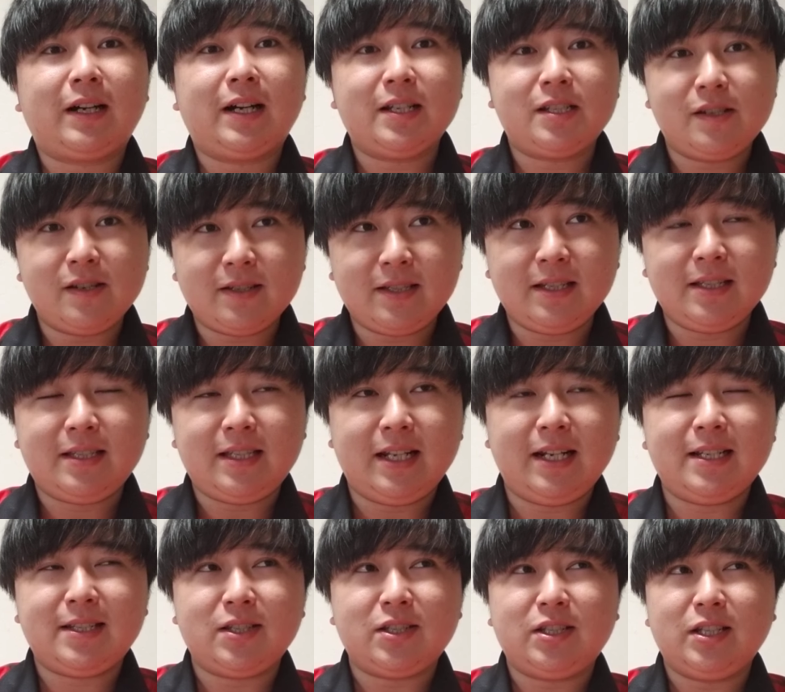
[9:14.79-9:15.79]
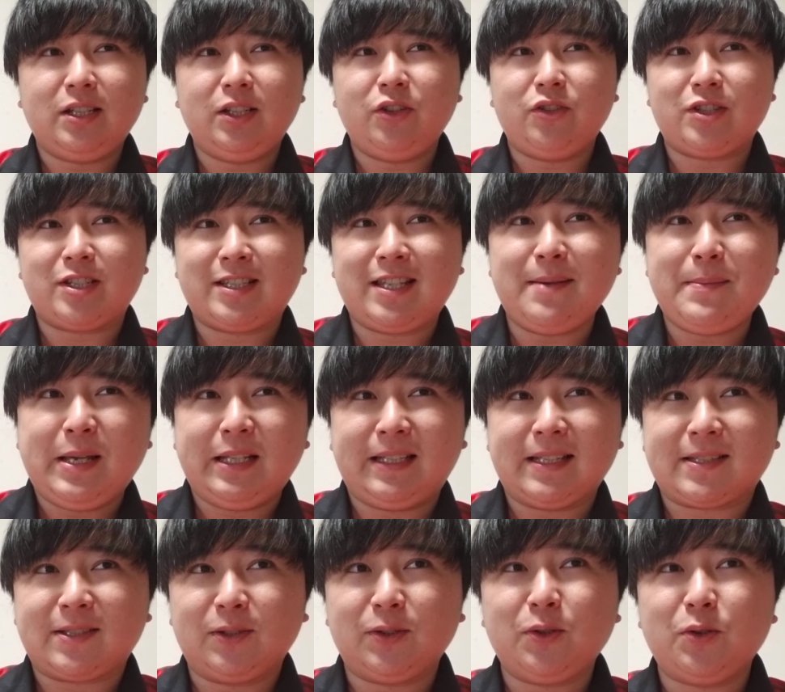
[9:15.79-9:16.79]
柏戦セレッソ戦のように攻めて
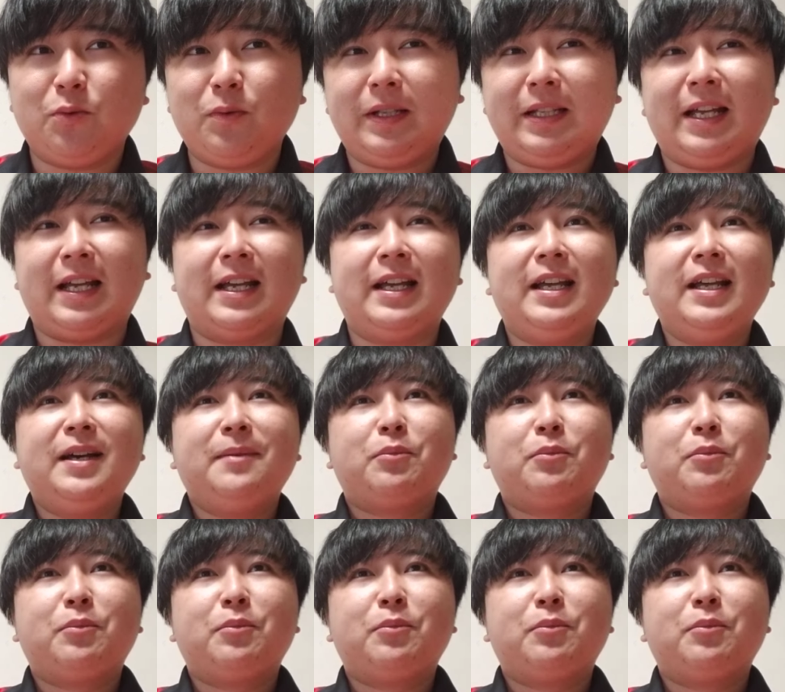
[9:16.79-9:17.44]
その上で、